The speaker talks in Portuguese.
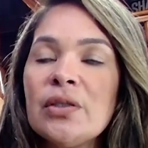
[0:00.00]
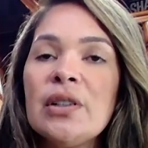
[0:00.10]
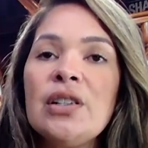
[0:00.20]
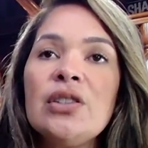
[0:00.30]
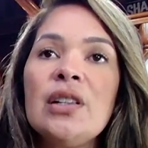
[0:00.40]

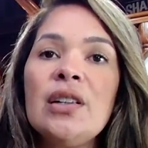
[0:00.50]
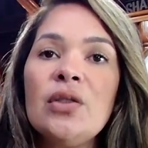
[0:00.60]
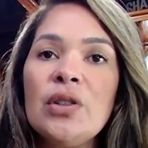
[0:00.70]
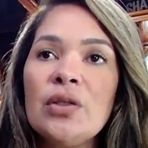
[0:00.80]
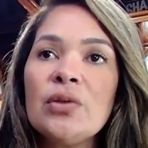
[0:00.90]
quando a gente tem
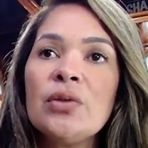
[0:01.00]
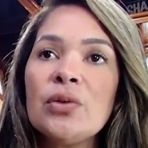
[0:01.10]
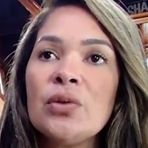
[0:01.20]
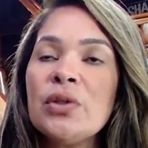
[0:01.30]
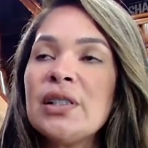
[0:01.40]
reunião
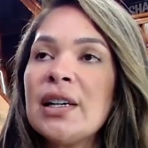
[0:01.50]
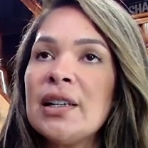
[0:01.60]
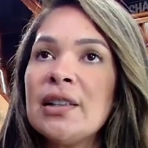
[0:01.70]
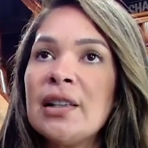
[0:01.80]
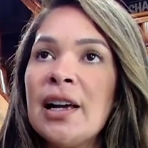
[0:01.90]
do, do
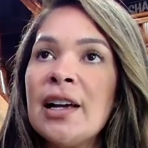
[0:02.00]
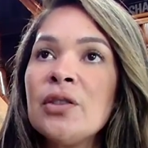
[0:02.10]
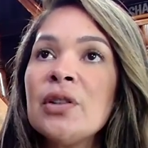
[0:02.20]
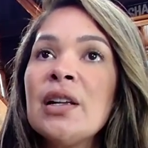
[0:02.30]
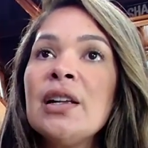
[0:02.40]

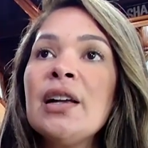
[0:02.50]
secretário.